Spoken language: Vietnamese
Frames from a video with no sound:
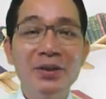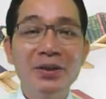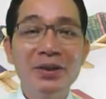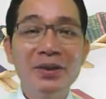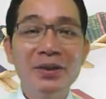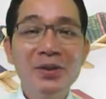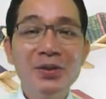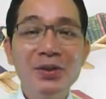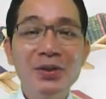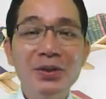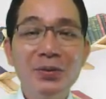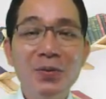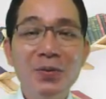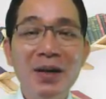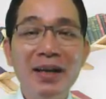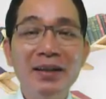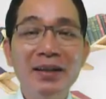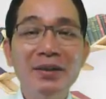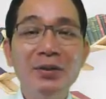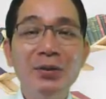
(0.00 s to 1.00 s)
Chỉ 喜
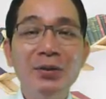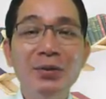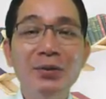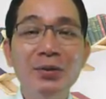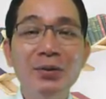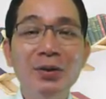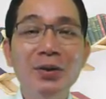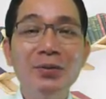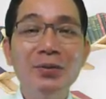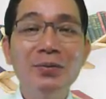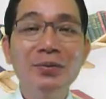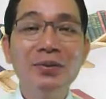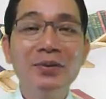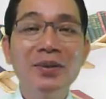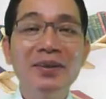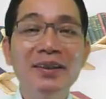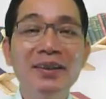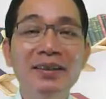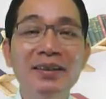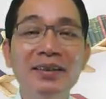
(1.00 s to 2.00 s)
欢运动,
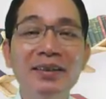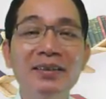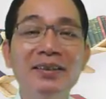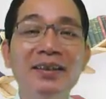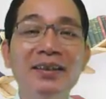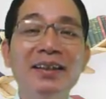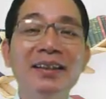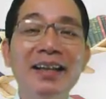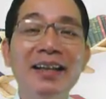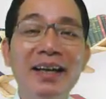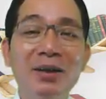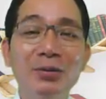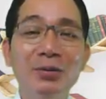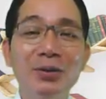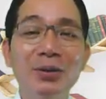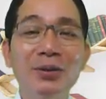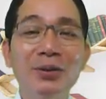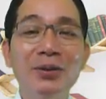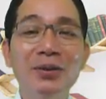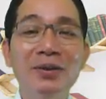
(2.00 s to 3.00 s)
chỉ thích thể thao
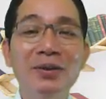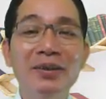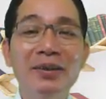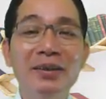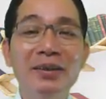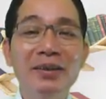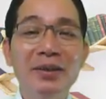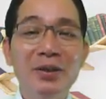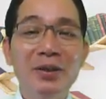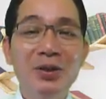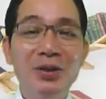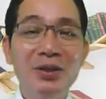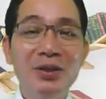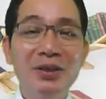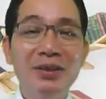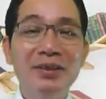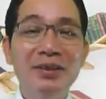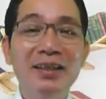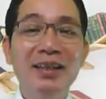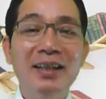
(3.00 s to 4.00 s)
thôi.
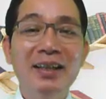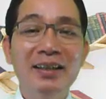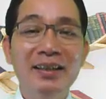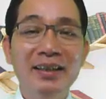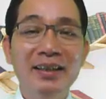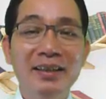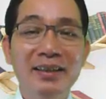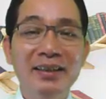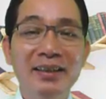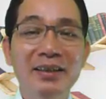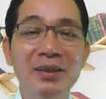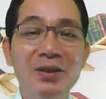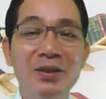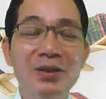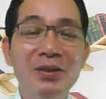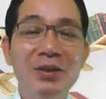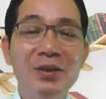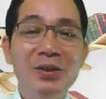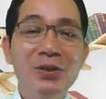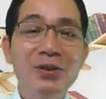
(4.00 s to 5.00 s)
Trừ đây là chỉ,
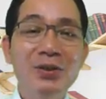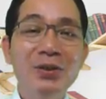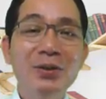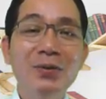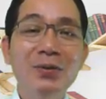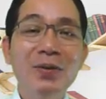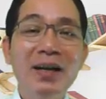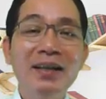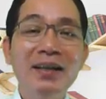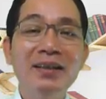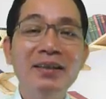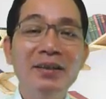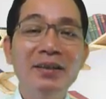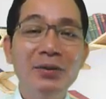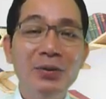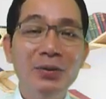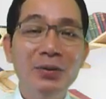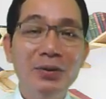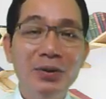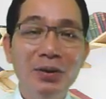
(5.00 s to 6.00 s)
chỉ 喜欢
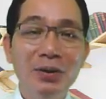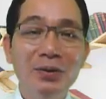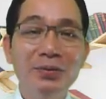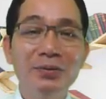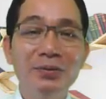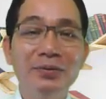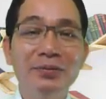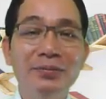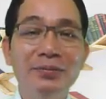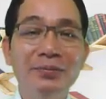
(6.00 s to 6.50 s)
运动.